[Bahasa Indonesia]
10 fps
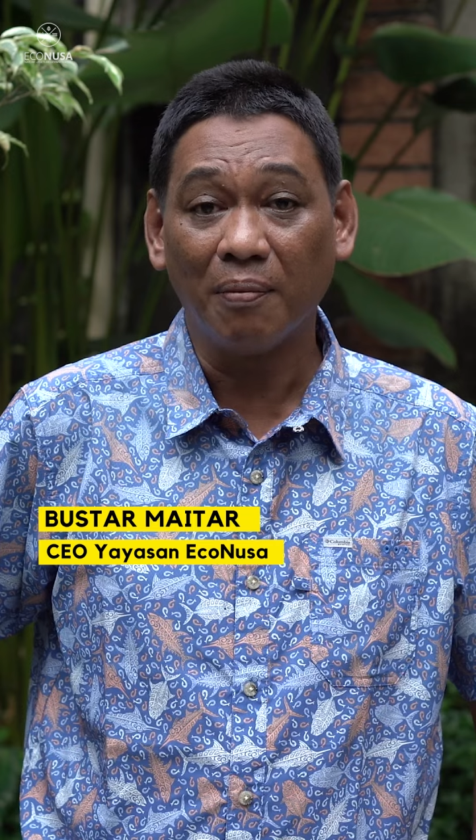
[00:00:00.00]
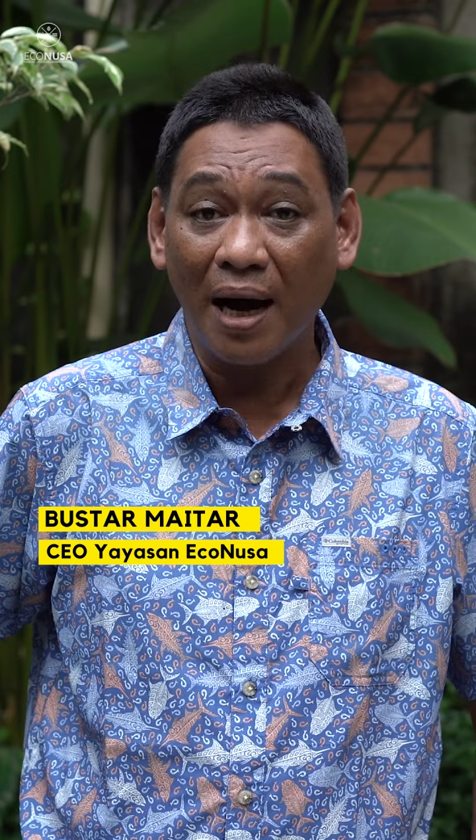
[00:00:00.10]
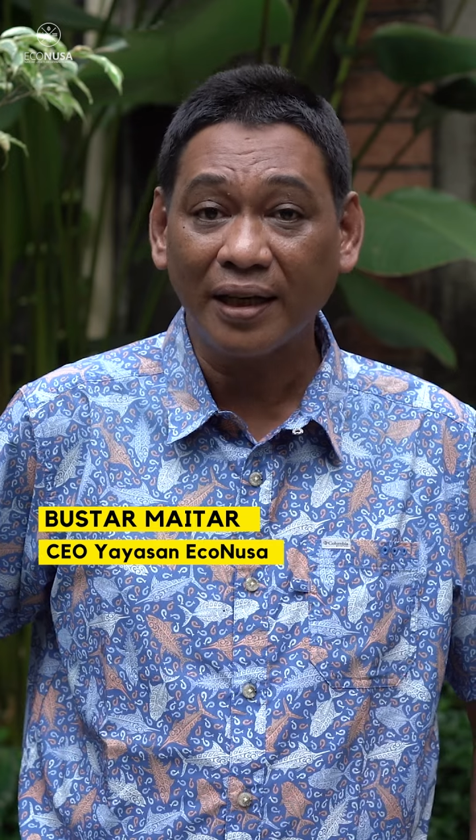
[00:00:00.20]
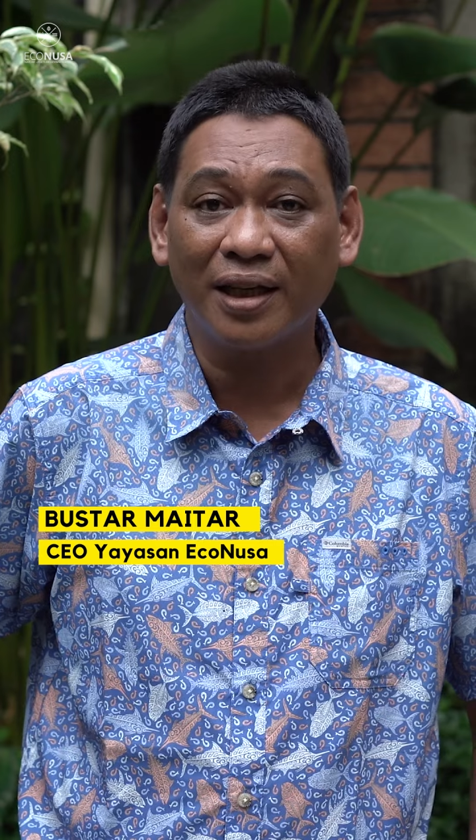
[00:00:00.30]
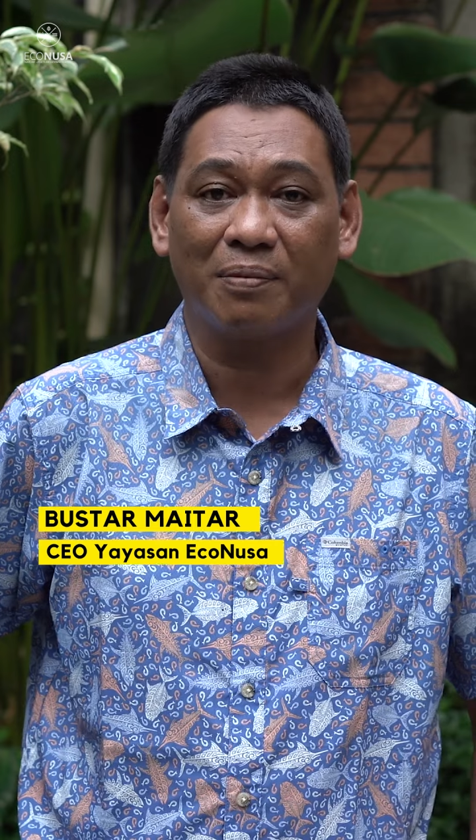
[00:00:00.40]

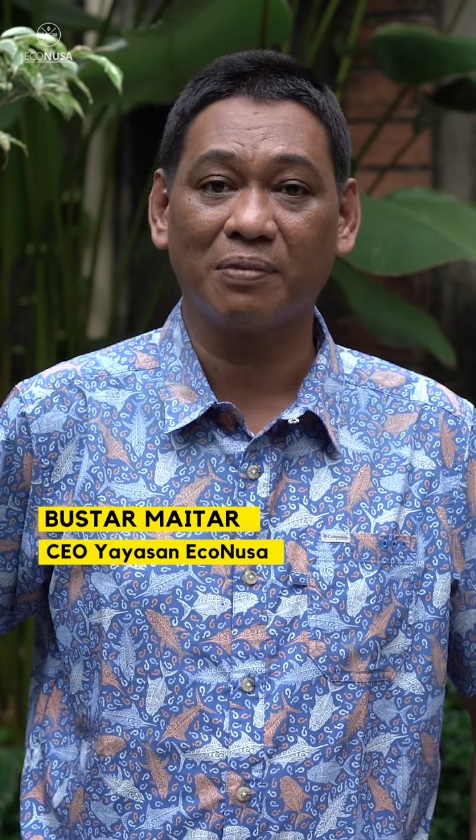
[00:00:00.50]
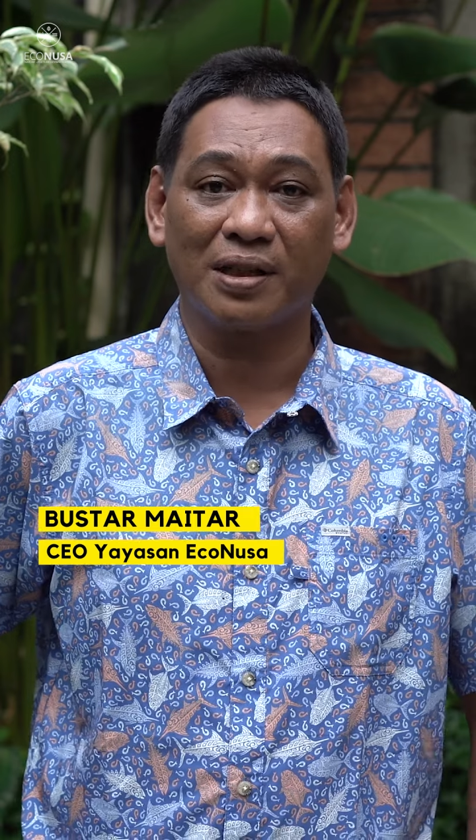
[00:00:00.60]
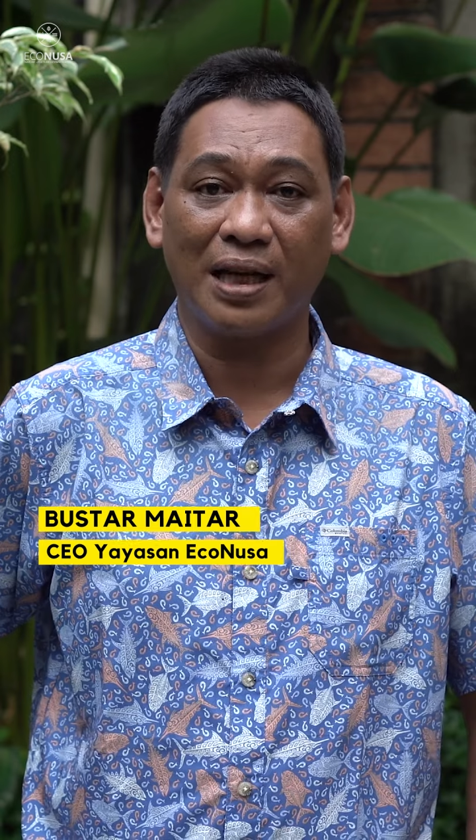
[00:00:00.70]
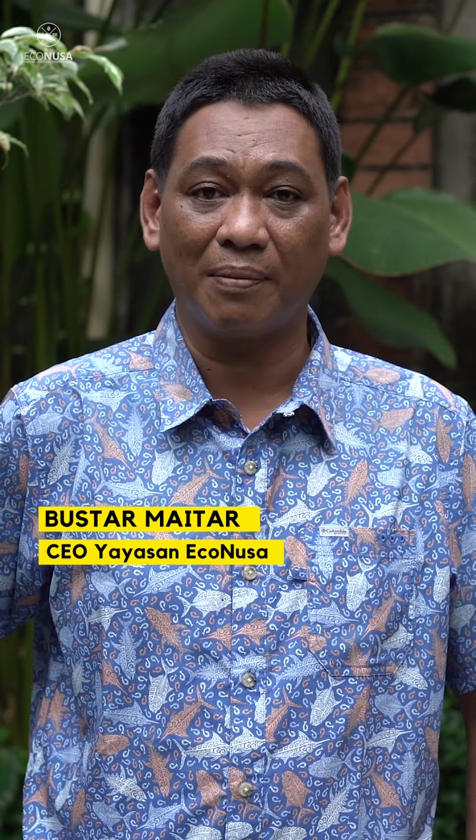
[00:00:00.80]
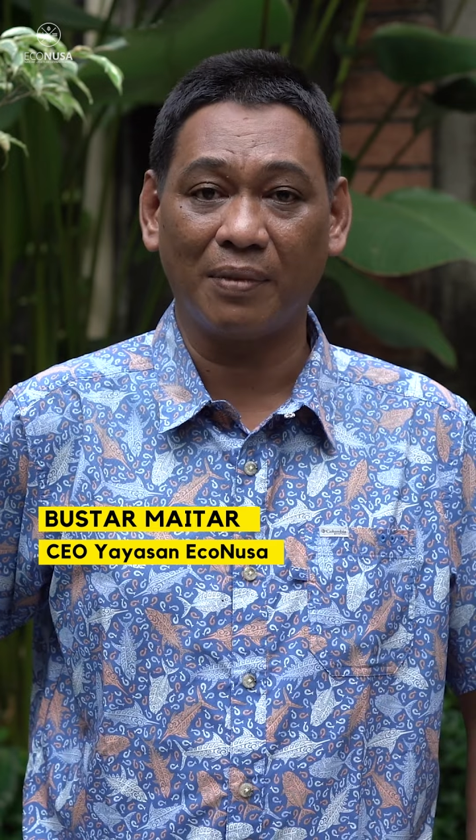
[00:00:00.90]
bangkit
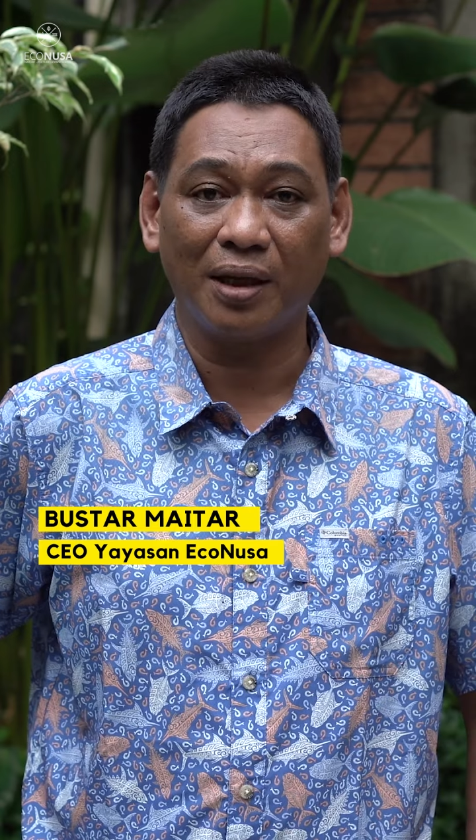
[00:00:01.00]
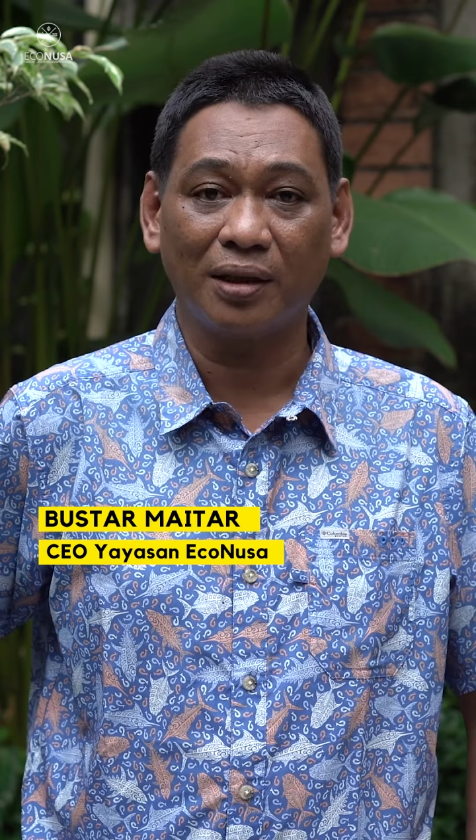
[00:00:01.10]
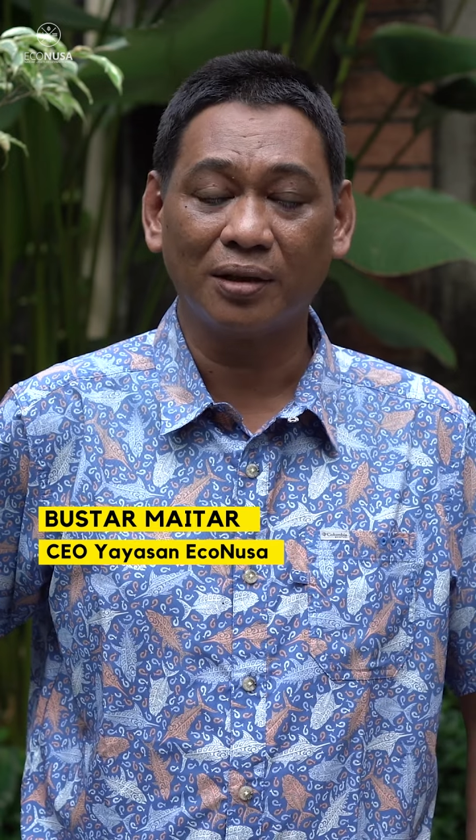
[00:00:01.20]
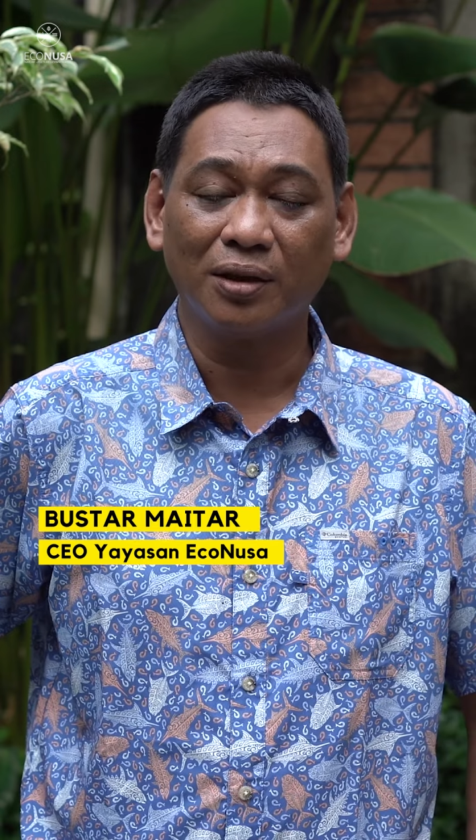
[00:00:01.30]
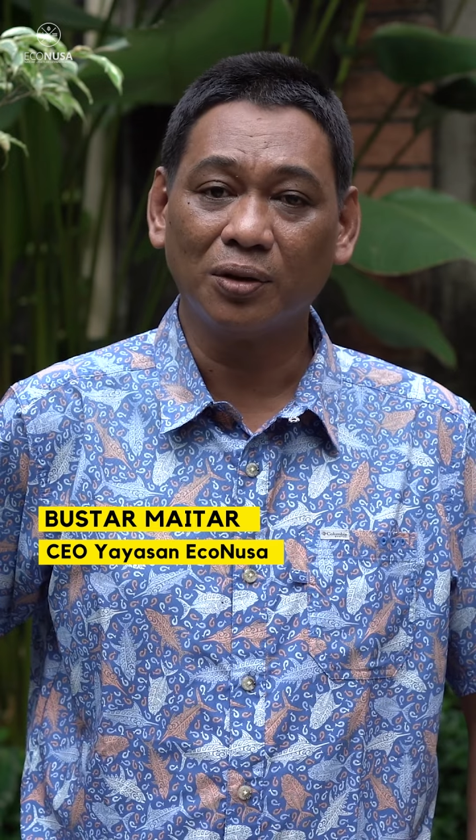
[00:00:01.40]
bersama
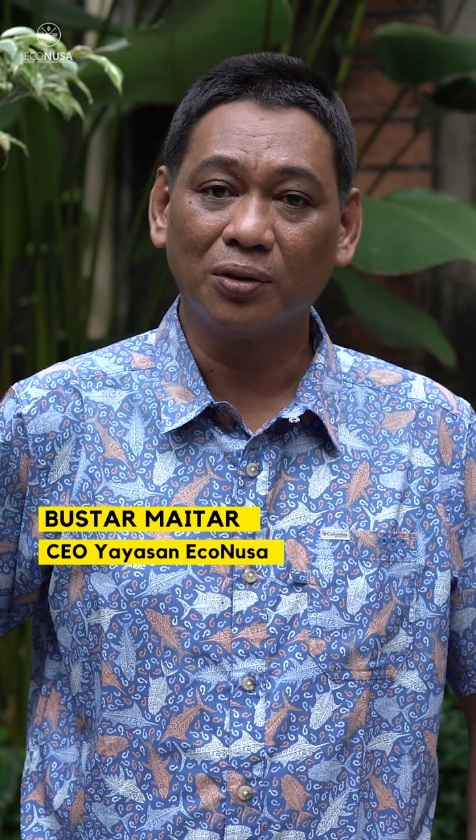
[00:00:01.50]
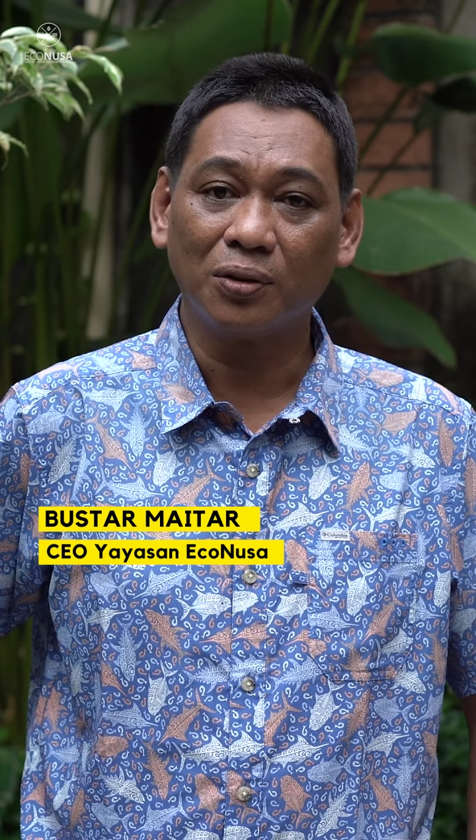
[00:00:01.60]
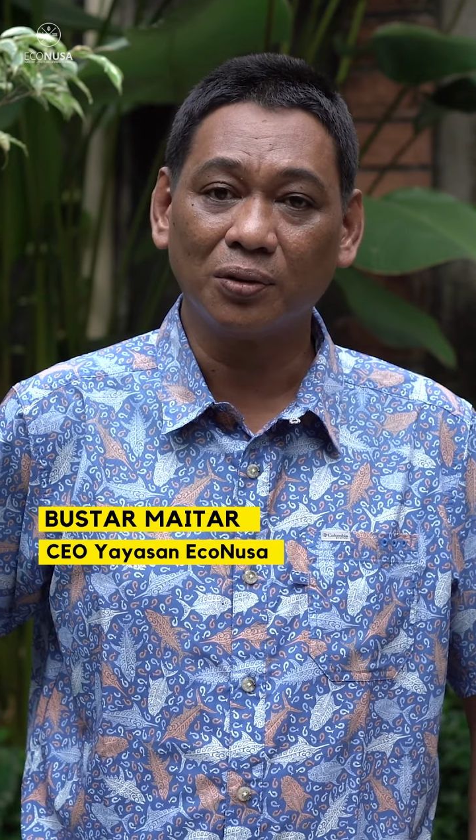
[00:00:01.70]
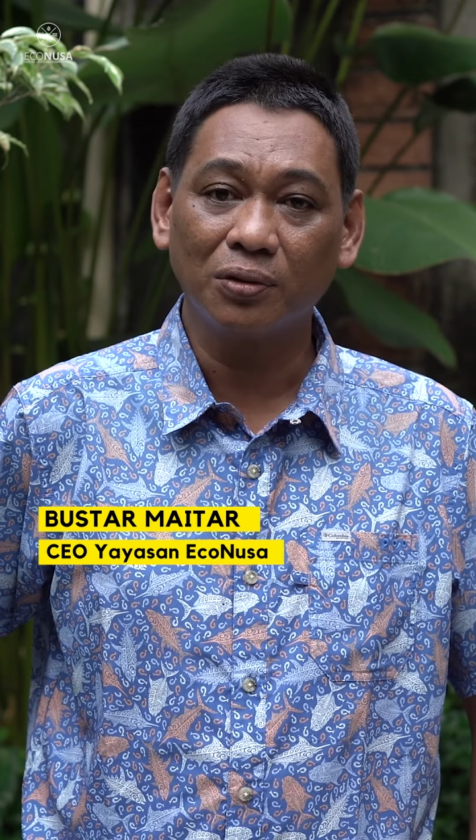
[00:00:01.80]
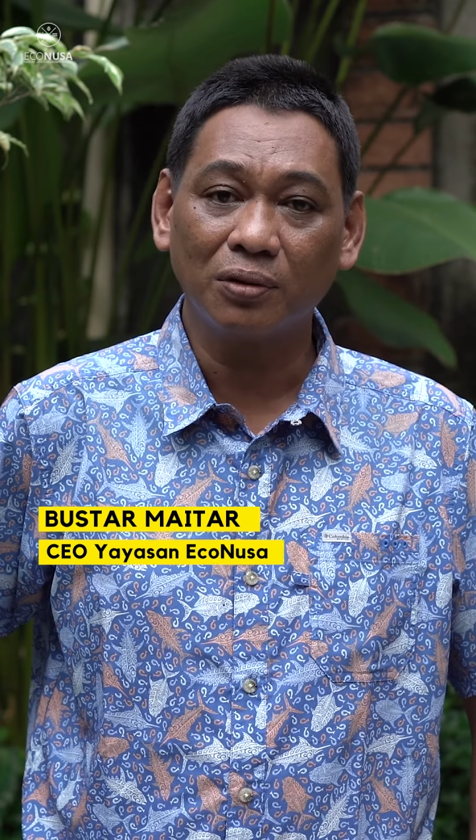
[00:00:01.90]

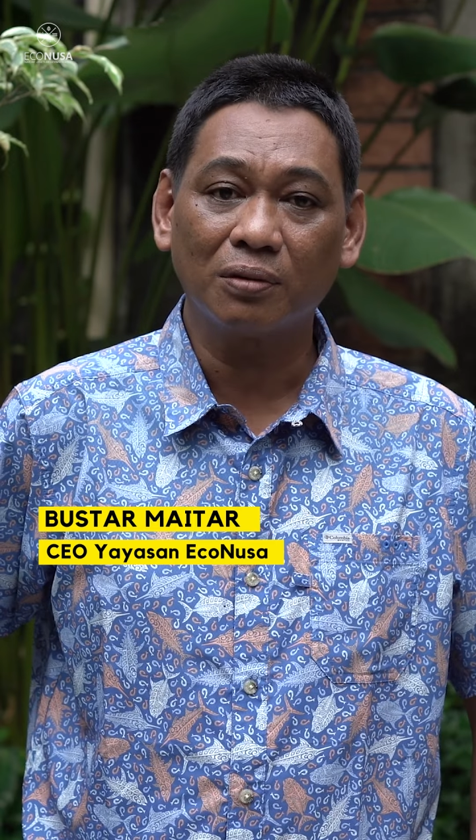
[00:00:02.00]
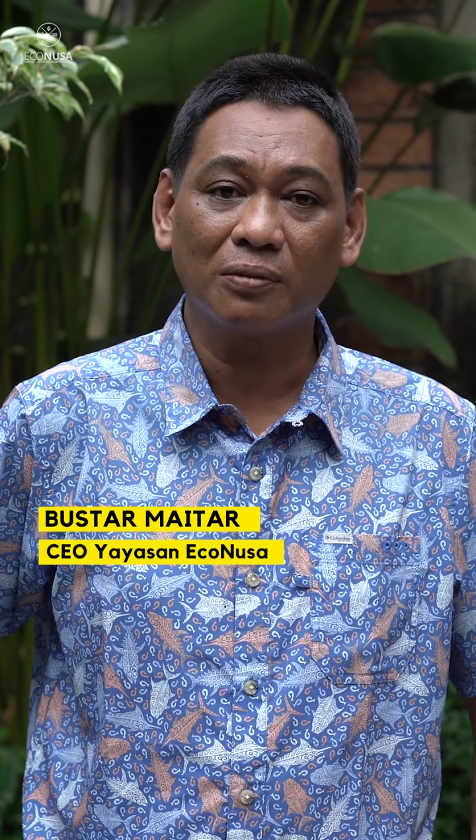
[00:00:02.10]
untuk